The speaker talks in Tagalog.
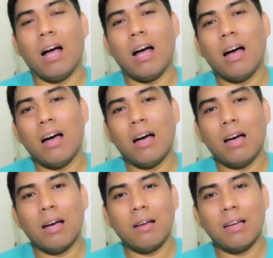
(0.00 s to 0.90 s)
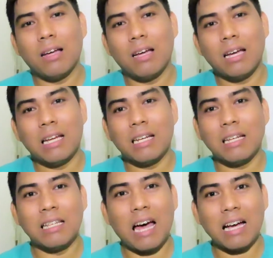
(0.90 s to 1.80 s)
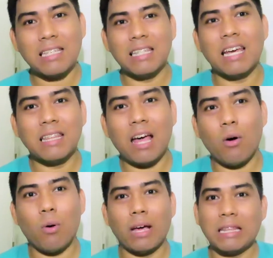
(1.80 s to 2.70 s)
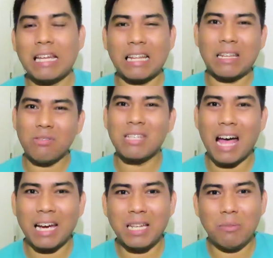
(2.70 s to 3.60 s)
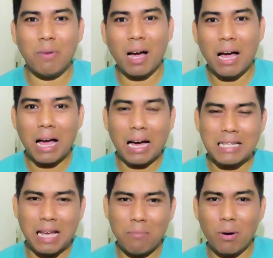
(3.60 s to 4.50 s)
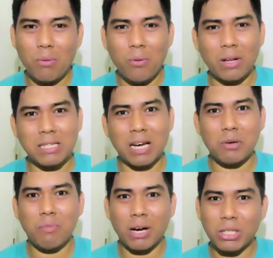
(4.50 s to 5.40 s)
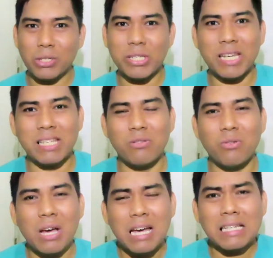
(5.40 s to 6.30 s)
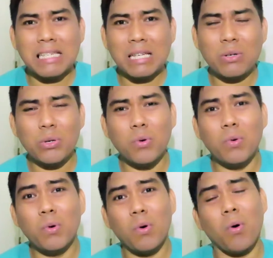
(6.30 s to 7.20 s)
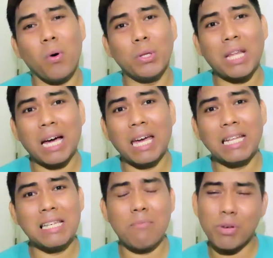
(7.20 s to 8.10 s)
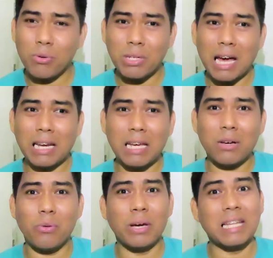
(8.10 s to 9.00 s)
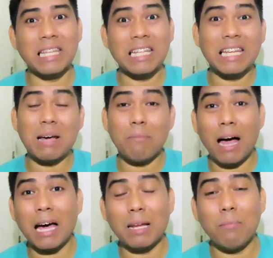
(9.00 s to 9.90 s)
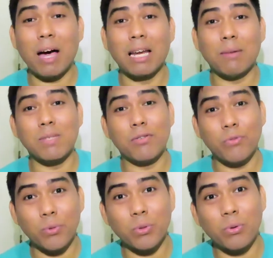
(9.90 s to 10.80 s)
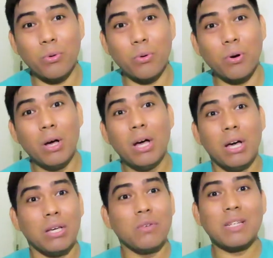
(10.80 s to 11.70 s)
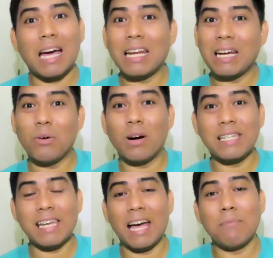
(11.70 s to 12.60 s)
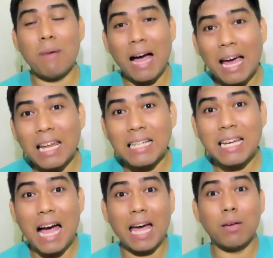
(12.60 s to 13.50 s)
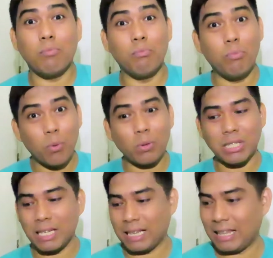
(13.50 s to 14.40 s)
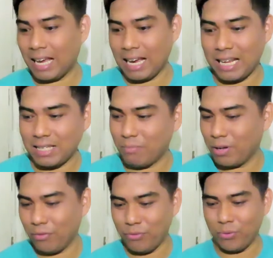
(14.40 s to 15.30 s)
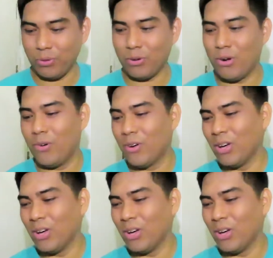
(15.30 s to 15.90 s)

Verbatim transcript: Ah... Uh, na-aksidente ako kaya tinatanong sa akin ng mga kasama ko at saka yung mga nurses kung sino yung kukontakin. Sabi ko nanay ko, hindi nila mahanap-hanap sa phone ko yung nanay ko kasi ang pangalan niya ay Brookshield. Teka, nasan ba yung phone ko?